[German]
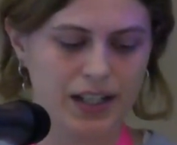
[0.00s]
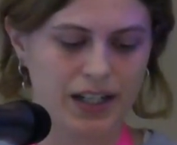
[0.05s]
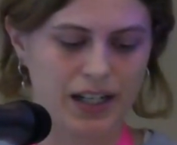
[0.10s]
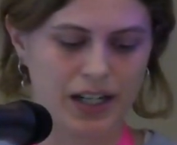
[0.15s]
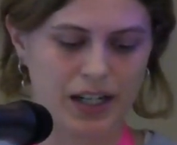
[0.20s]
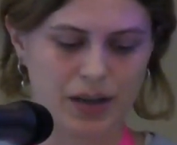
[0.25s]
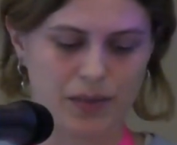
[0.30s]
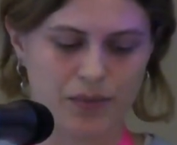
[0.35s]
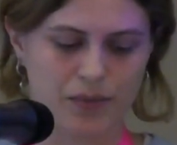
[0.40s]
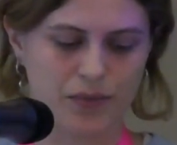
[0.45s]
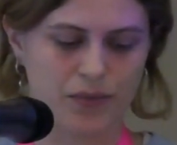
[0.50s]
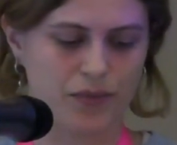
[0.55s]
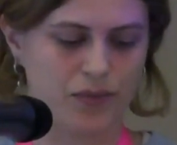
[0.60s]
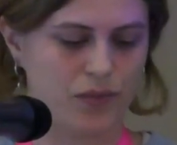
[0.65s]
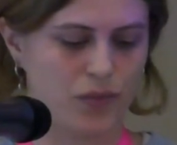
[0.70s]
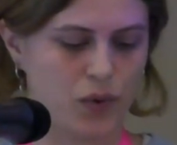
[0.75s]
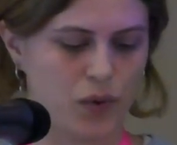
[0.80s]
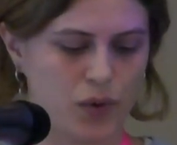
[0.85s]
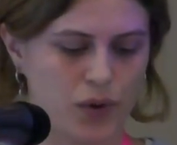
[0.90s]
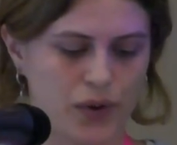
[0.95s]

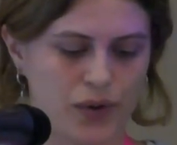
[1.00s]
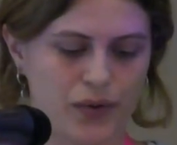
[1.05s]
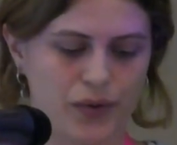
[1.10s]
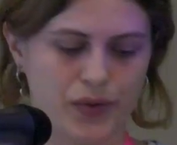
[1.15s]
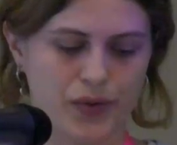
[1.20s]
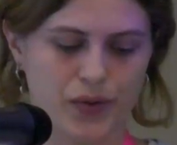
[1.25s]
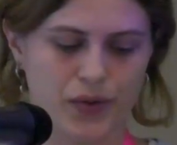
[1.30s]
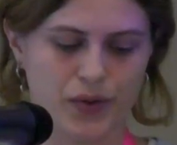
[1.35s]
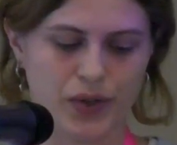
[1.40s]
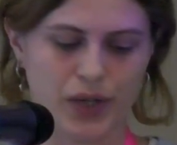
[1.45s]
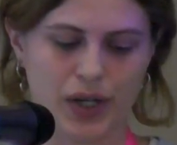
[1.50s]
ähm, und